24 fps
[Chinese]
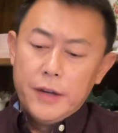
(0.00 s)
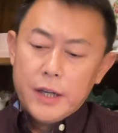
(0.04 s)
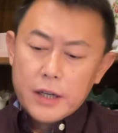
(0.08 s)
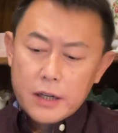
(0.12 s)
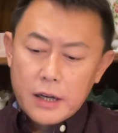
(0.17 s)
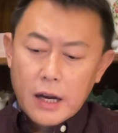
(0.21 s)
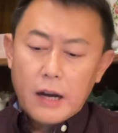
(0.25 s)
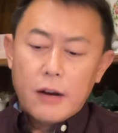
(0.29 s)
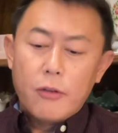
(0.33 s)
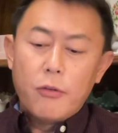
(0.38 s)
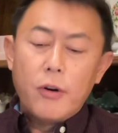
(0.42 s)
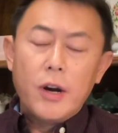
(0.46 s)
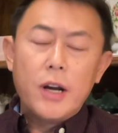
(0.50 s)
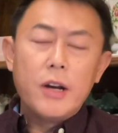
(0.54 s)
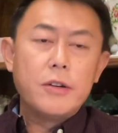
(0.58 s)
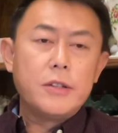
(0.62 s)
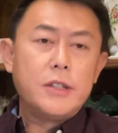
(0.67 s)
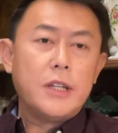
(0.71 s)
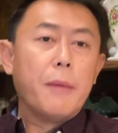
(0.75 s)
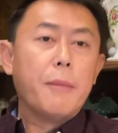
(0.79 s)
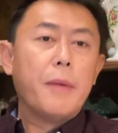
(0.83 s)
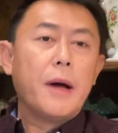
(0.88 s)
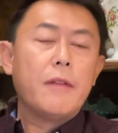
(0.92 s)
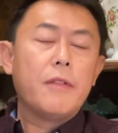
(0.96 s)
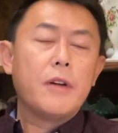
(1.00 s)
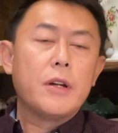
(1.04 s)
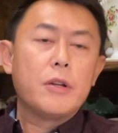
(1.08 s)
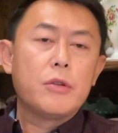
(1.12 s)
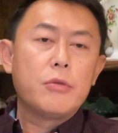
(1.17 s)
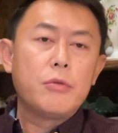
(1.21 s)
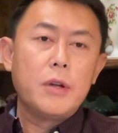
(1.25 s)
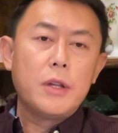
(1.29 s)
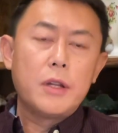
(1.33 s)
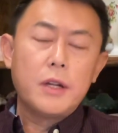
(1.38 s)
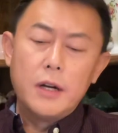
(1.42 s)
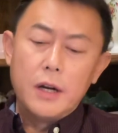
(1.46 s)
赶快要想办法
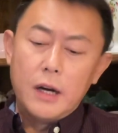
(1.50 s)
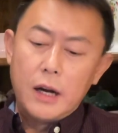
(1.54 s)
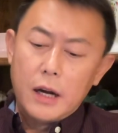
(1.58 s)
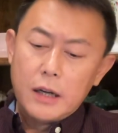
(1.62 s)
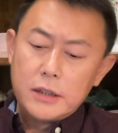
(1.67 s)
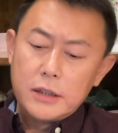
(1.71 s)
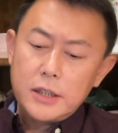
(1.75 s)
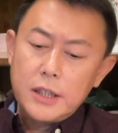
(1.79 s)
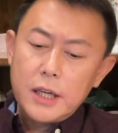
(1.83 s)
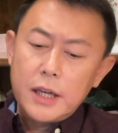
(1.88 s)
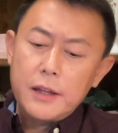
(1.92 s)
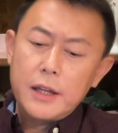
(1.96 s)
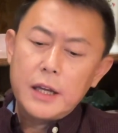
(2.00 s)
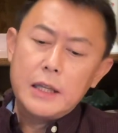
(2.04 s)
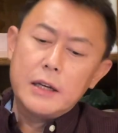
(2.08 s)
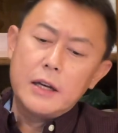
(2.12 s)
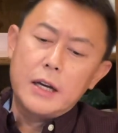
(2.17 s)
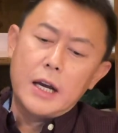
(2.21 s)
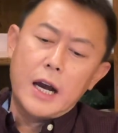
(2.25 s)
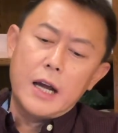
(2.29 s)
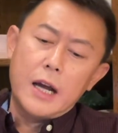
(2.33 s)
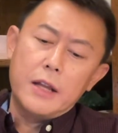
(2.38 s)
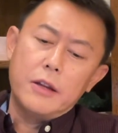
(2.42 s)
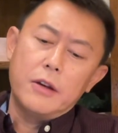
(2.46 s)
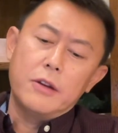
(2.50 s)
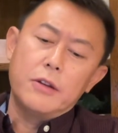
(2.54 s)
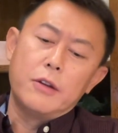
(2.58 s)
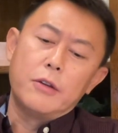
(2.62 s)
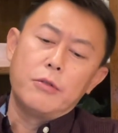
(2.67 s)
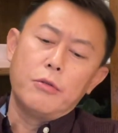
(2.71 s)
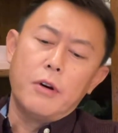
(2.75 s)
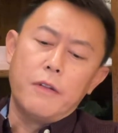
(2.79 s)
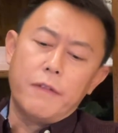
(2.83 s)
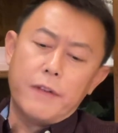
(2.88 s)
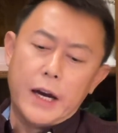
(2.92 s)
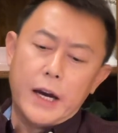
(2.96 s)
对策啊！现在能看到的
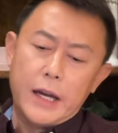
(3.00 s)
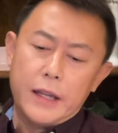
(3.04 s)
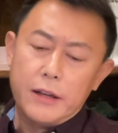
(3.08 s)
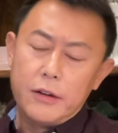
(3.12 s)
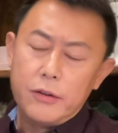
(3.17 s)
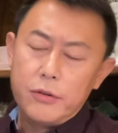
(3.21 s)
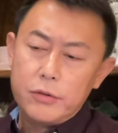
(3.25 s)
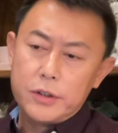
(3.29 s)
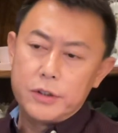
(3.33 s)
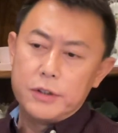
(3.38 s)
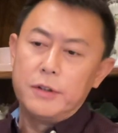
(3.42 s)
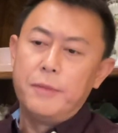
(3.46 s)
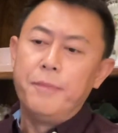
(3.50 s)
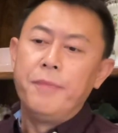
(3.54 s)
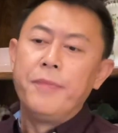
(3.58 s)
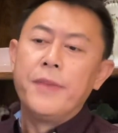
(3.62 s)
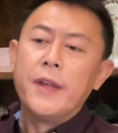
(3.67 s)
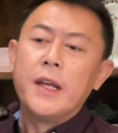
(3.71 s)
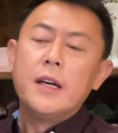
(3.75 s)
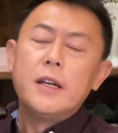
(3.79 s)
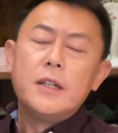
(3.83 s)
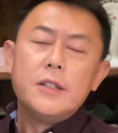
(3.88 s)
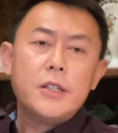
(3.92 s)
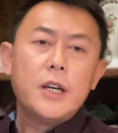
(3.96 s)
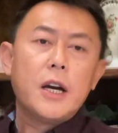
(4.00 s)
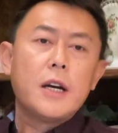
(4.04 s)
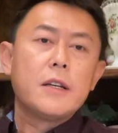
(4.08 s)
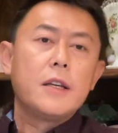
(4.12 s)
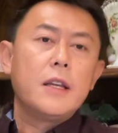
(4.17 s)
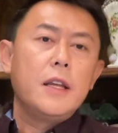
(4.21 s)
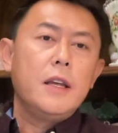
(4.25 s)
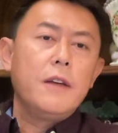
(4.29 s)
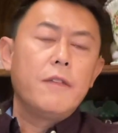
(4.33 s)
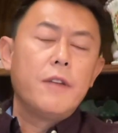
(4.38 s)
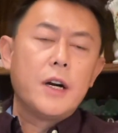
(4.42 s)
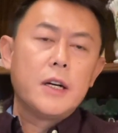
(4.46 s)
做法呢，就是向
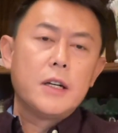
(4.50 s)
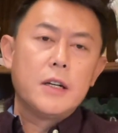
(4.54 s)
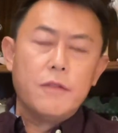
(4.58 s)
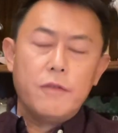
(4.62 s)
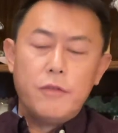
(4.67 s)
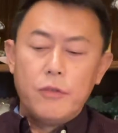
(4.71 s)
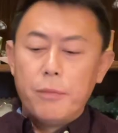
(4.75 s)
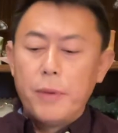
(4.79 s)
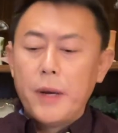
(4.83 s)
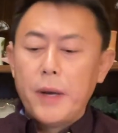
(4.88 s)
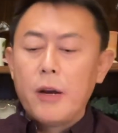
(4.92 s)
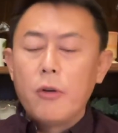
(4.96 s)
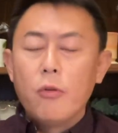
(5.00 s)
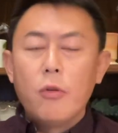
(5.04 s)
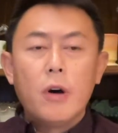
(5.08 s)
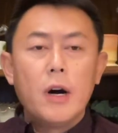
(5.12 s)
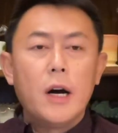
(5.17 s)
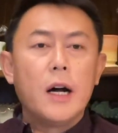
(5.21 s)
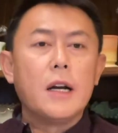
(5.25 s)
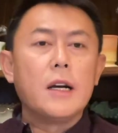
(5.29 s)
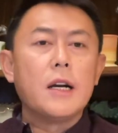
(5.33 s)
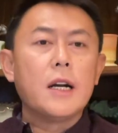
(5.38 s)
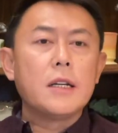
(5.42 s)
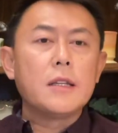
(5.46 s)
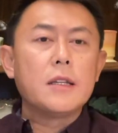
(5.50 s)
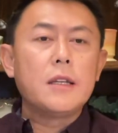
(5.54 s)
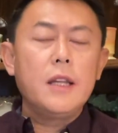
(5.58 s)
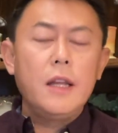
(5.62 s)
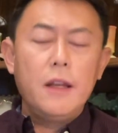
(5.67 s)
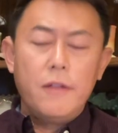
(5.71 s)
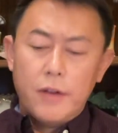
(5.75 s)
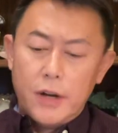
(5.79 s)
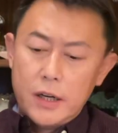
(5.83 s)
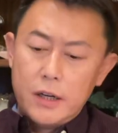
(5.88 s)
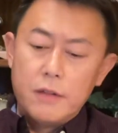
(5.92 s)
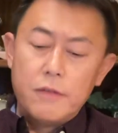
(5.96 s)
地方政府背锅啊，让
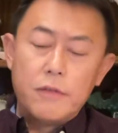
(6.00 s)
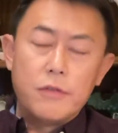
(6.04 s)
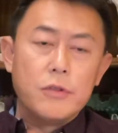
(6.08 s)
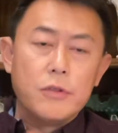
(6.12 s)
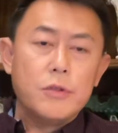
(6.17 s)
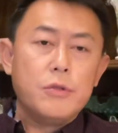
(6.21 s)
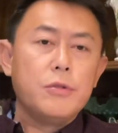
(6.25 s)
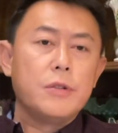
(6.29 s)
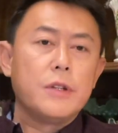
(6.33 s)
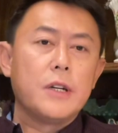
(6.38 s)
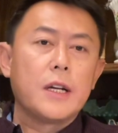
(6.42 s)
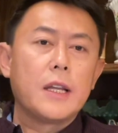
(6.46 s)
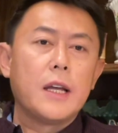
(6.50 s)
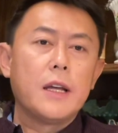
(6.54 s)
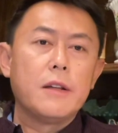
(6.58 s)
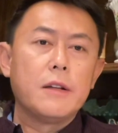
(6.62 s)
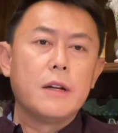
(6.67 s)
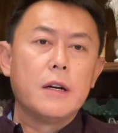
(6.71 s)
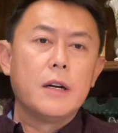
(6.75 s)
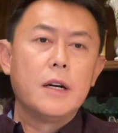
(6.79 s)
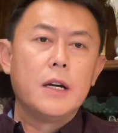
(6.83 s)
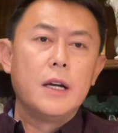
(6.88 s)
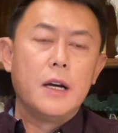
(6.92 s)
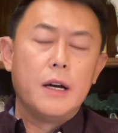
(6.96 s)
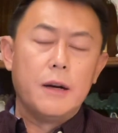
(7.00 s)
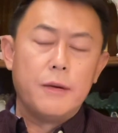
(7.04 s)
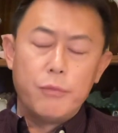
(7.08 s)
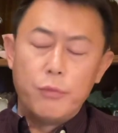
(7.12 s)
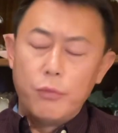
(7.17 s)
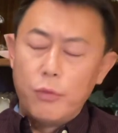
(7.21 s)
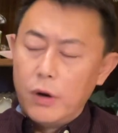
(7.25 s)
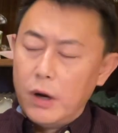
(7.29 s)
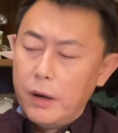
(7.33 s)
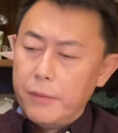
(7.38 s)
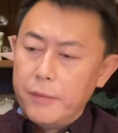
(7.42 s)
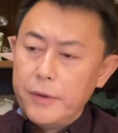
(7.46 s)
地方政府去承担责任啊！
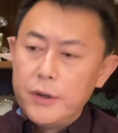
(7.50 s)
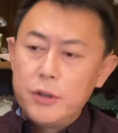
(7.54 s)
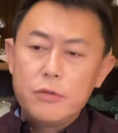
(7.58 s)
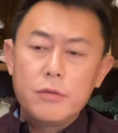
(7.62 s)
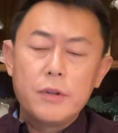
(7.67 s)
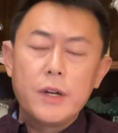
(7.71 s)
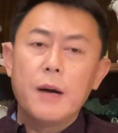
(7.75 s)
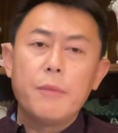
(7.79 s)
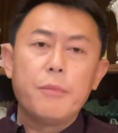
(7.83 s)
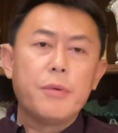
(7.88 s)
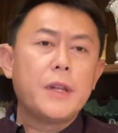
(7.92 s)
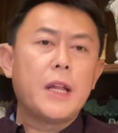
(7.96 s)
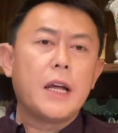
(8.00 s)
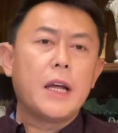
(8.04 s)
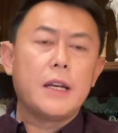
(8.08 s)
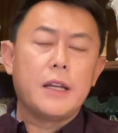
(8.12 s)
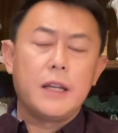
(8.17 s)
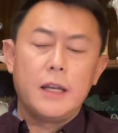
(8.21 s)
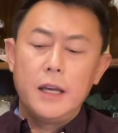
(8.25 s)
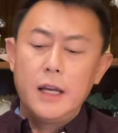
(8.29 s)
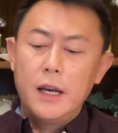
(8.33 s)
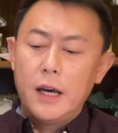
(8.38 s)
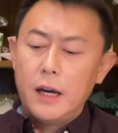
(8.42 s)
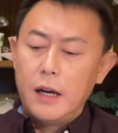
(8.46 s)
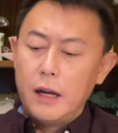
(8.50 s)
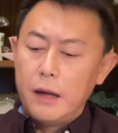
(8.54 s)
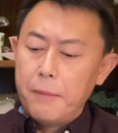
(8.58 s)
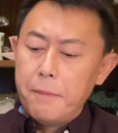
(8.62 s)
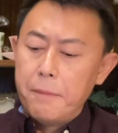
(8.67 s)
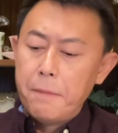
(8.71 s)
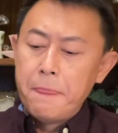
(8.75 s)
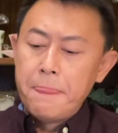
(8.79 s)
我们中央不再提了啊，